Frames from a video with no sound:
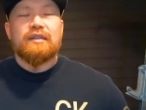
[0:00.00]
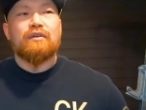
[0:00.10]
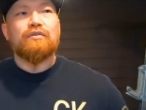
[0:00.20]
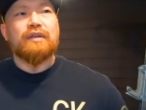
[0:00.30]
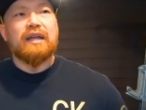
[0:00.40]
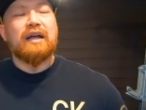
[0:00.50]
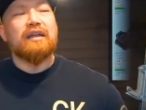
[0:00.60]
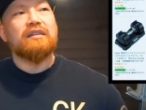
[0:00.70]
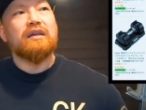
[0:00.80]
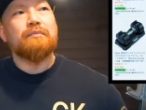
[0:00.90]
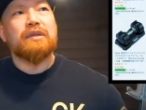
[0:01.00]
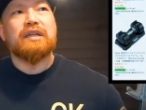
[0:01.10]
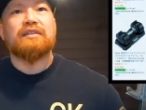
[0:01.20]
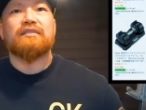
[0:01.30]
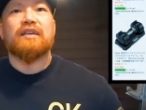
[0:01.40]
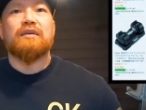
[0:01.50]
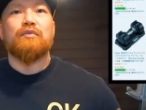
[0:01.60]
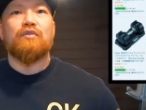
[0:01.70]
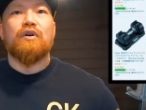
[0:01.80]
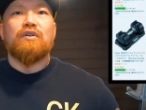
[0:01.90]
で、このね、可変ダンベルなんですけれ
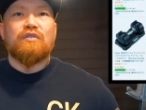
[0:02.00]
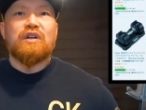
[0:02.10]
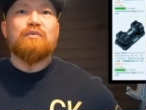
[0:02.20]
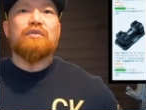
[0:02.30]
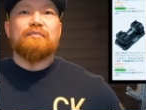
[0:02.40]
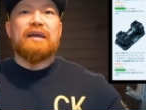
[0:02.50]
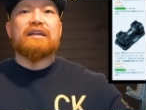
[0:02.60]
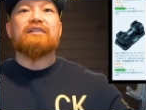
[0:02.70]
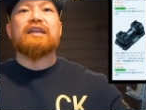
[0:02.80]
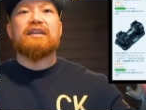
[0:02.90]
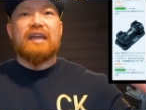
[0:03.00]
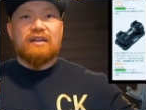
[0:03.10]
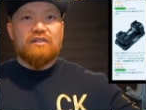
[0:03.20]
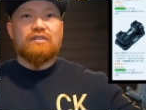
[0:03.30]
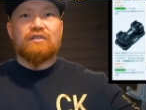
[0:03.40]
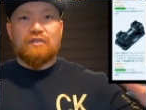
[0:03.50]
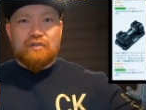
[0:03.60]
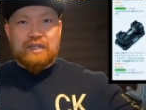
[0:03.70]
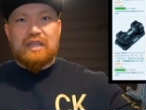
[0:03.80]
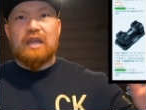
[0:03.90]
ども、これも、まあ、比較的ね、くるくる
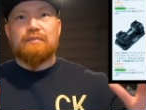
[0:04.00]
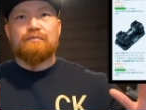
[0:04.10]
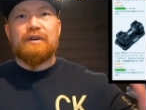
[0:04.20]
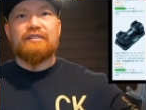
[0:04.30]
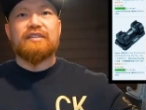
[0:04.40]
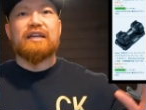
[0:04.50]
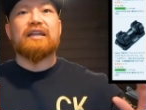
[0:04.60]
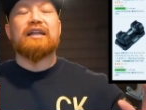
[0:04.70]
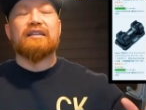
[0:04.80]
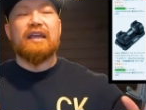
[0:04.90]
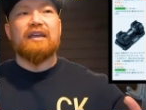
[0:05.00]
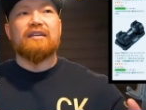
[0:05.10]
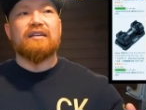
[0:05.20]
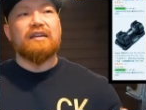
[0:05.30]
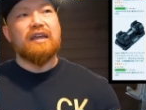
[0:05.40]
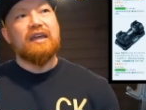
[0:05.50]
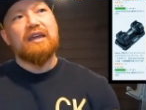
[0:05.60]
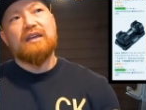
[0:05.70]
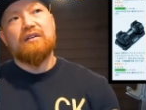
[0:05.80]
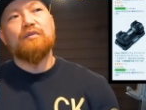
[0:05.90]
こうやって回すだけなんで、
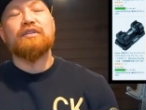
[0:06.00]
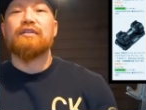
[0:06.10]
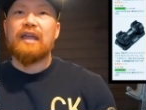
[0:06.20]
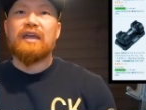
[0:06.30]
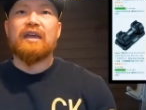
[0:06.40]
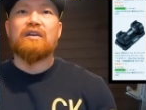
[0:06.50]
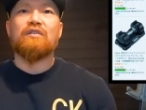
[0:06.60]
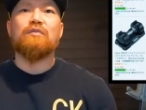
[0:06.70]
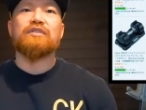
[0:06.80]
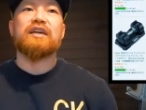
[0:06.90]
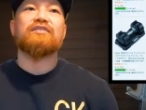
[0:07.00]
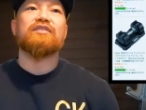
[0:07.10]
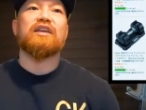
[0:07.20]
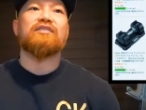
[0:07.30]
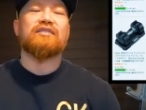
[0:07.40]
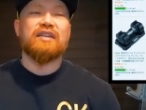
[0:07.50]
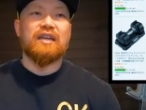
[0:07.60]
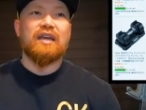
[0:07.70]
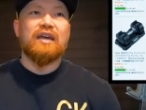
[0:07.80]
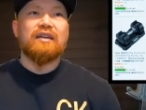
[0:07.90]
えー、重さのね、変更もしやすいです
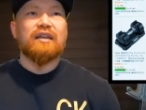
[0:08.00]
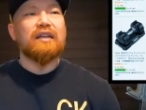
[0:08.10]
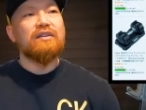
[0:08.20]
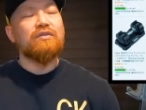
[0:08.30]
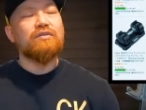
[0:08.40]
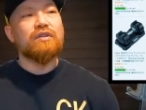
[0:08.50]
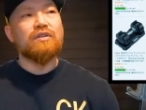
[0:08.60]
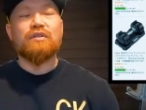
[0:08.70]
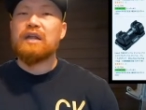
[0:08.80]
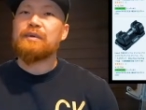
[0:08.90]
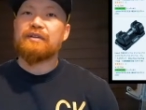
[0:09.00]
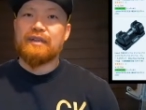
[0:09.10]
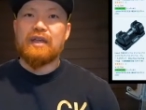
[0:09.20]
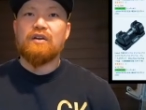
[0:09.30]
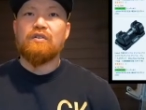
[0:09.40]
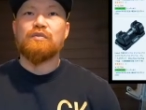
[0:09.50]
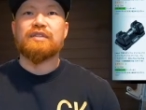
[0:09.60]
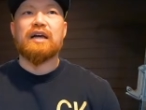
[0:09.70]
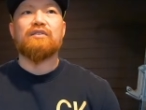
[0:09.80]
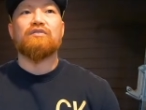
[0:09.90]
し、だいたい4 0キロぐらいまではね、重
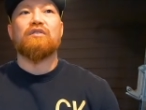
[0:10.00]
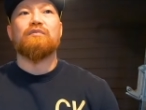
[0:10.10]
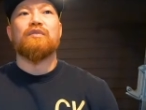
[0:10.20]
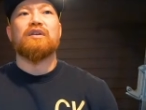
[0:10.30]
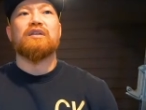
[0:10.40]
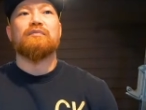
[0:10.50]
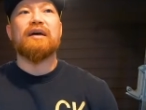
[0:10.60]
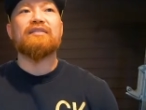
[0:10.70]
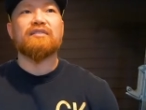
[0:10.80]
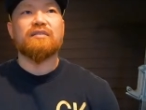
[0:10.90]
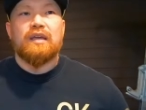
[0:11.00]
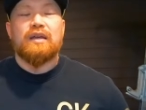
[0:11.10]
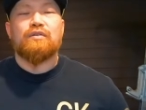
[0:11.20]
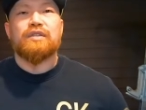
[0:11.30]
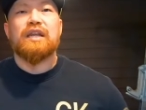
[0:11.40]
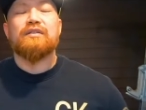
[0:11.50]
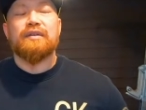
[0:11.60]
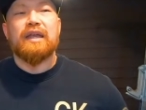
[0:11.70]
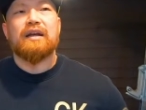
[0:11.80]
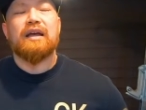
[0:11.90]
さあると思います。えこちらの
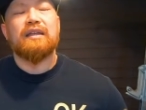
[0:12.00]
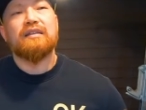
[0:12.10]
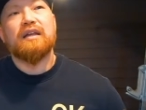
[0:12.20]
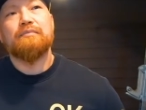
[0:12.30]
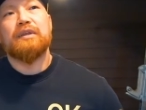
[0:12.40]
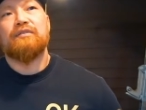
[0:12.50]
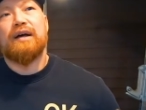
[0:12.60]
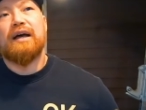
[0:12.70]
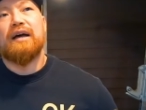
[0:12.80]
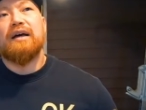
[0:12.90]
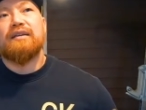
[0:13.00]
ね、可変ダンベルは、